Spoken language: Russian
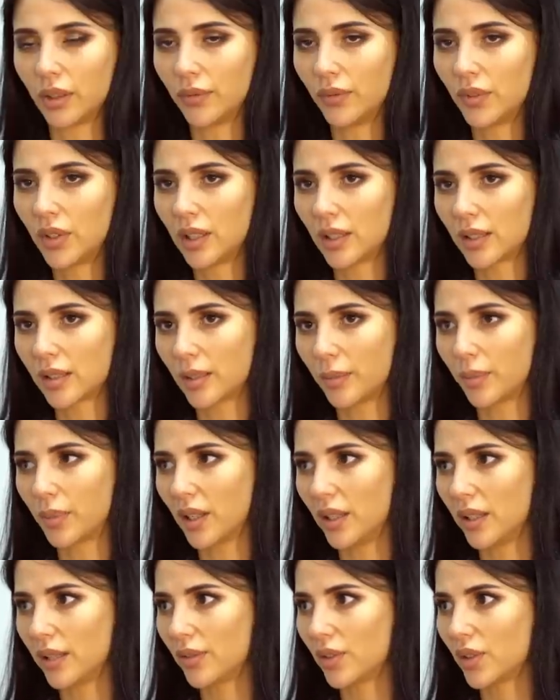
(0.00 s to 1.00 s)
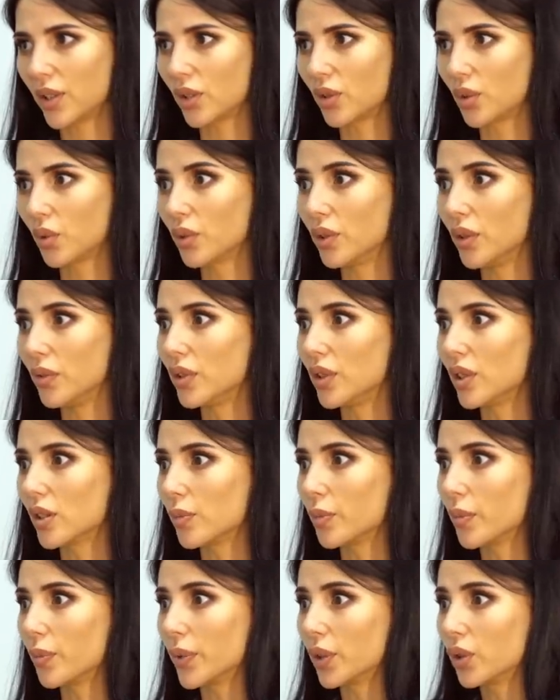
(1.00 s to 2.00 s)
там все собрались, все судьи, все
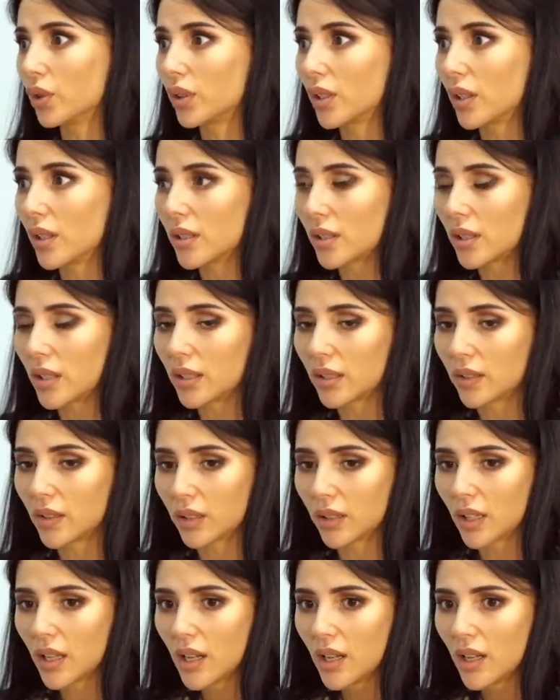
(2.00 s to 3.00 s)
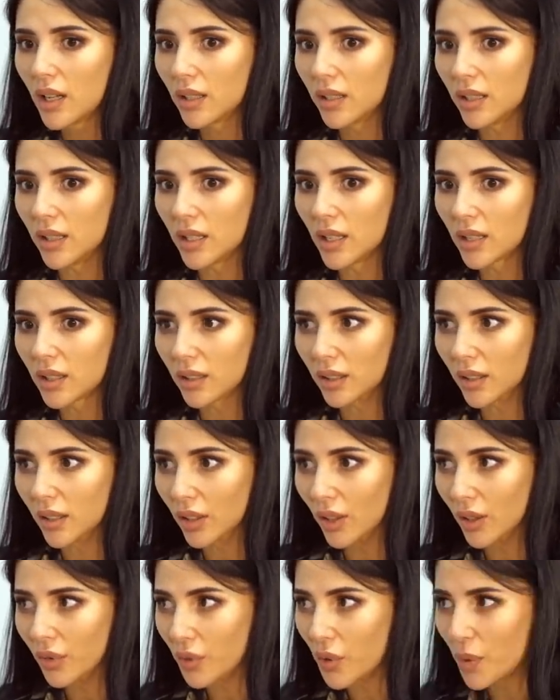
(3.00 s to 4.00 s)
подход к Иринсане говорят, Ира, ты
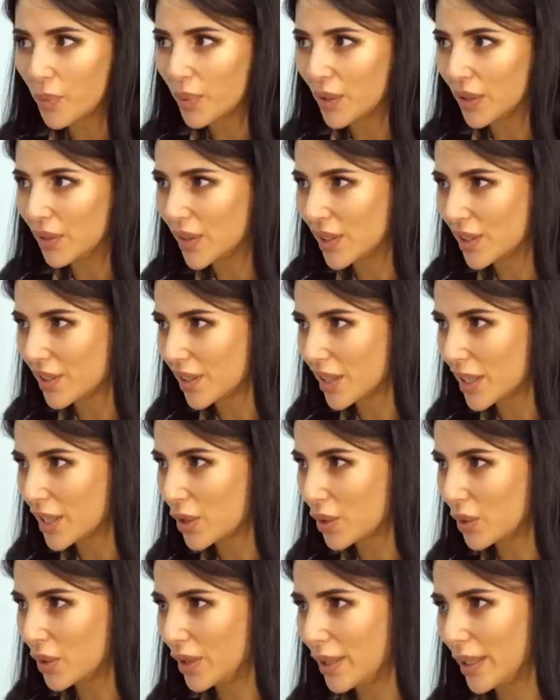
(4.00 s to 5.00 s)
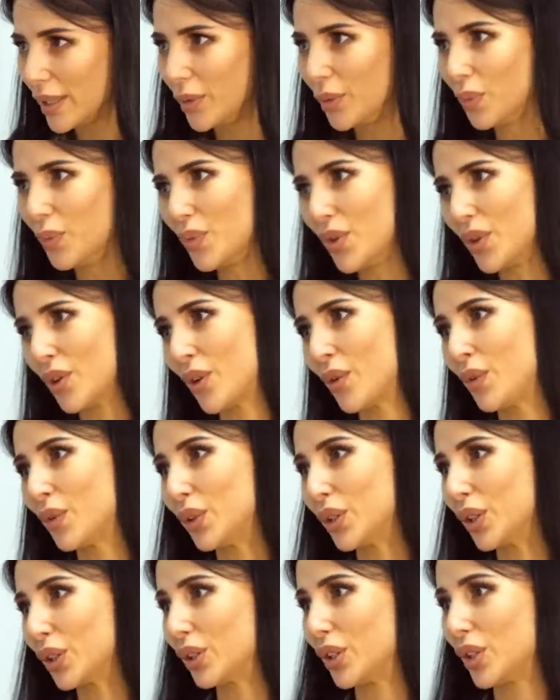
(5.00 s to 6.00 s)
кого привезла сюда? У меня
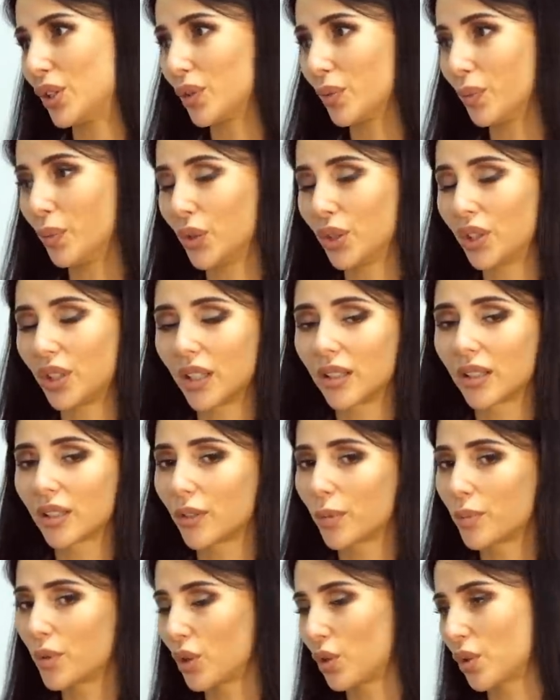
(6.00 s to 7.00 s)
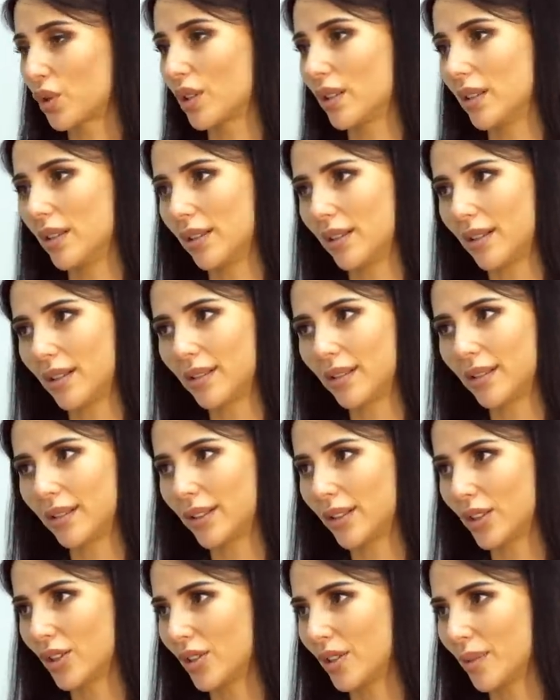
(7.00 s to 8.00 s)
вот так тряс... Мой тренер вообще ушла из зала,
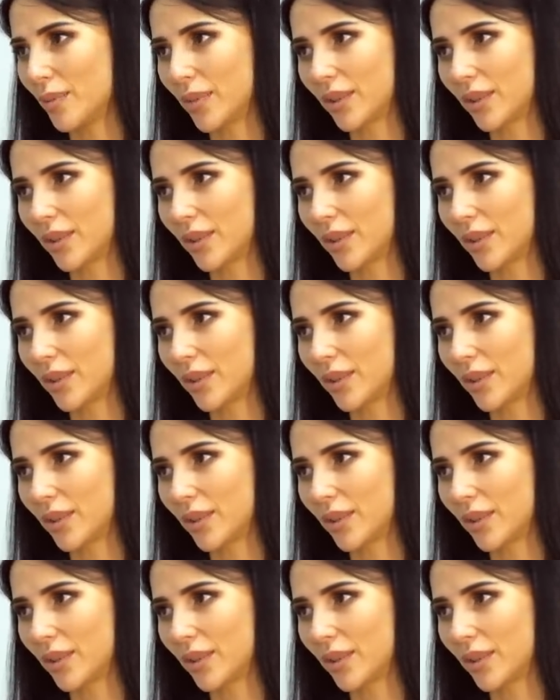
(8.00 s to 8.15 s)
она даже не